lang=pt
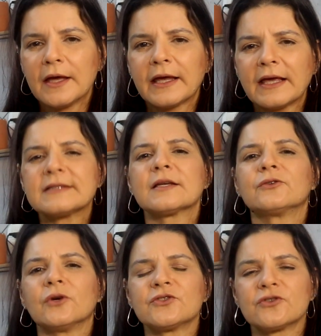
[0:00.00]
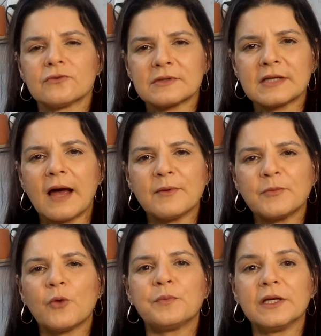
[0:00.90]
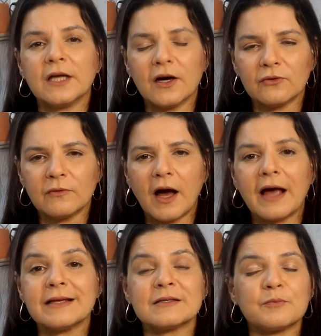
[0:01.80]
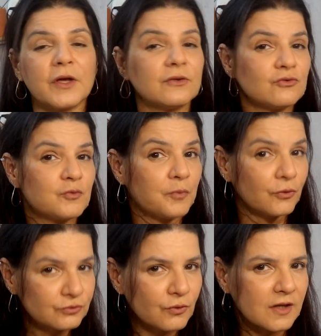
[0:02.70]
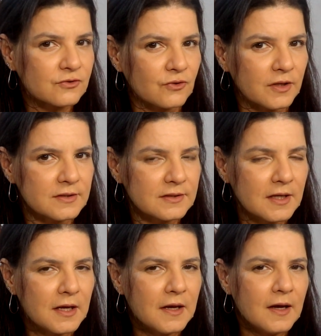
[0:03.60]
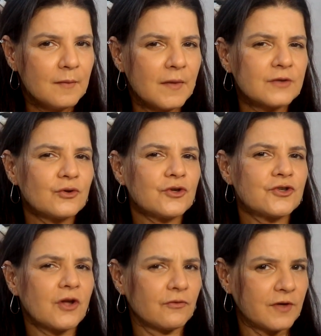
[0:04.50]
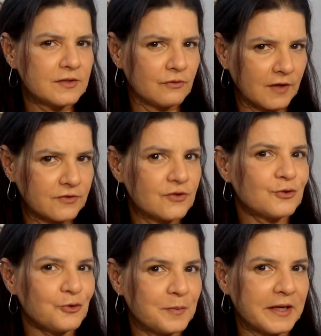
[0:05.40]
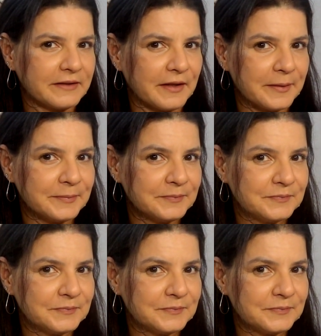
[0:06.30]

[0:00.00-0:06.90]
Quem é seguidor antigo sabe a minha opinião a respeito de pontuações, mas hoje talvez eu vá te surpreender.